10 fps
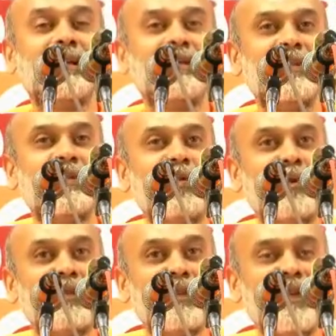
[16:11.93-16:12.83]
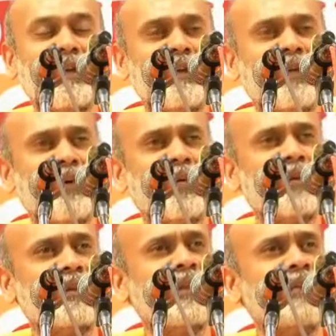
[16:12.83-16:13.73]
அதாவது ஒருத்தர் என்
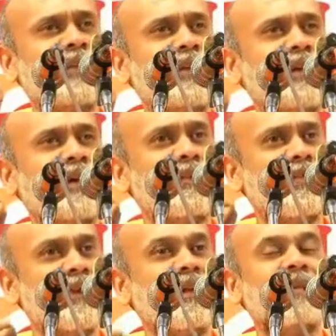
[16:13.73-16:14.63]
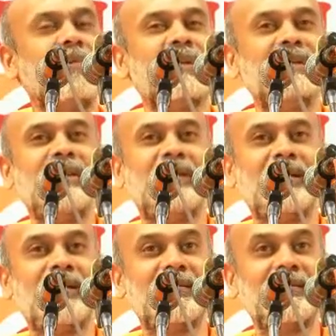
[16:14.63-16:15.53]
ஒருத்தர் நம்மக்கிட்ட அரை மணி நேரம்
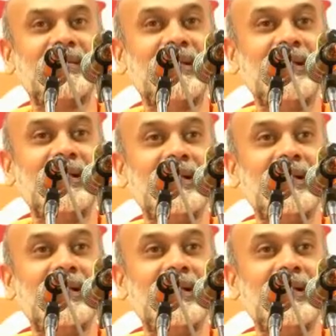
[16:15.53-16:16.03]
பேசிகிட்ருக்கார்